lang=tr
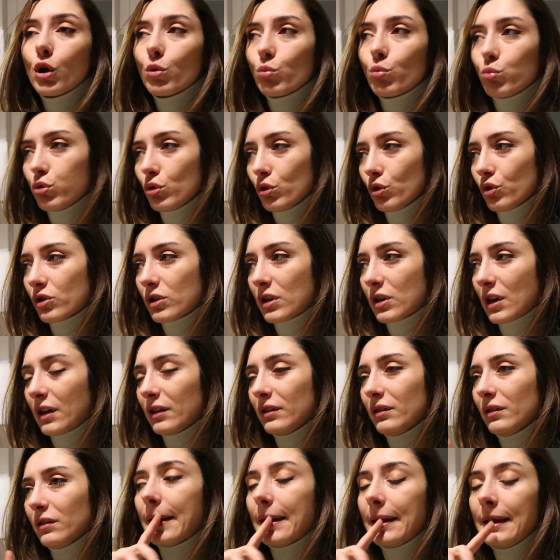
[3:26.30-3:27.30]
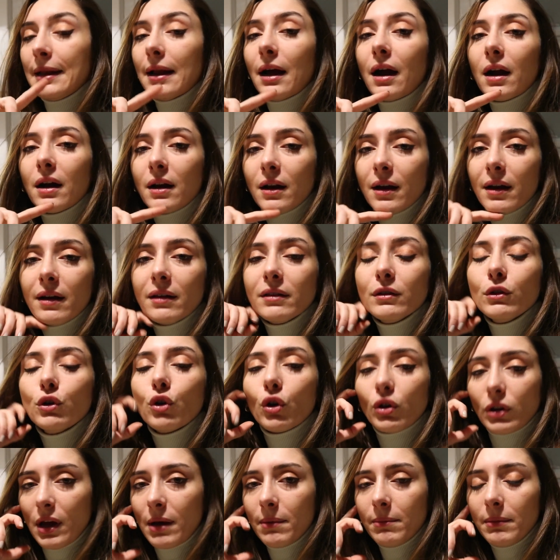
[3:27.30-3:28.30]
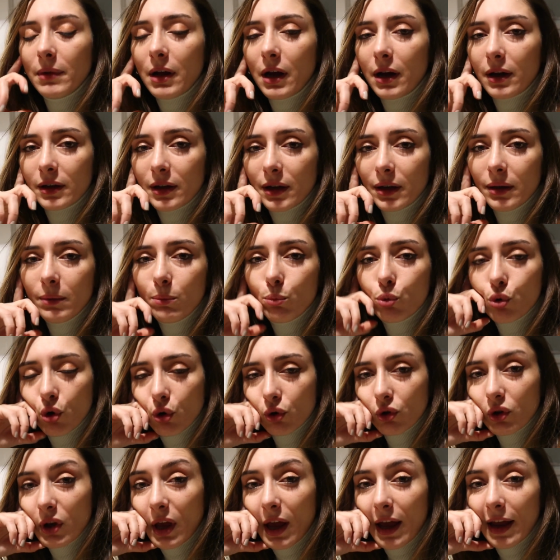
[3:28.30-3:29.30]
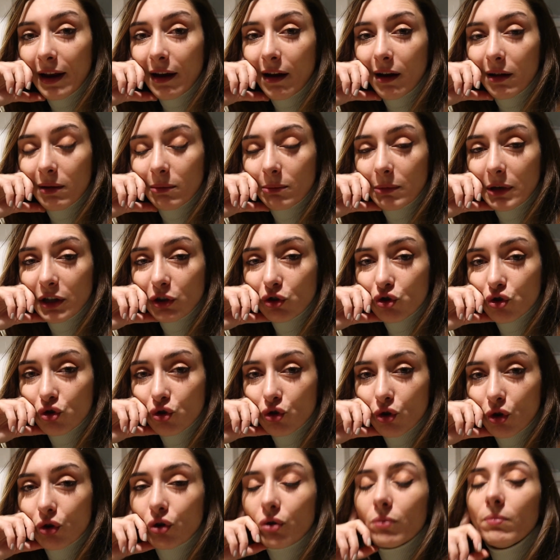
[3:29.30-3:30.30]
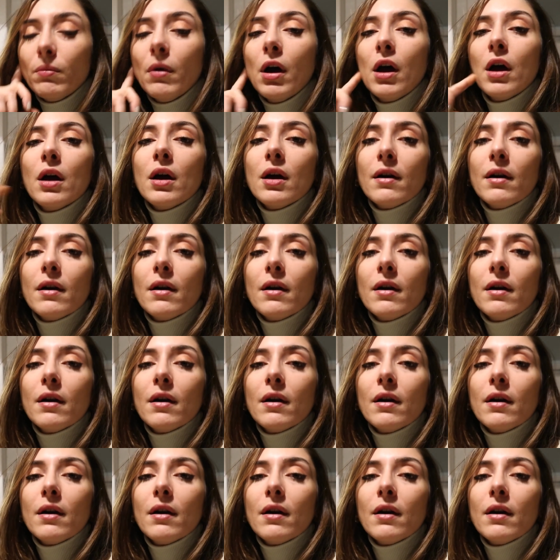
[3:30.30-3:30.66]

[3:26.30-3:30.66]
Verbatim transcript: Bu yüzden ilerleyen dönemlerde bu konuyu ele almayı düşünüyorum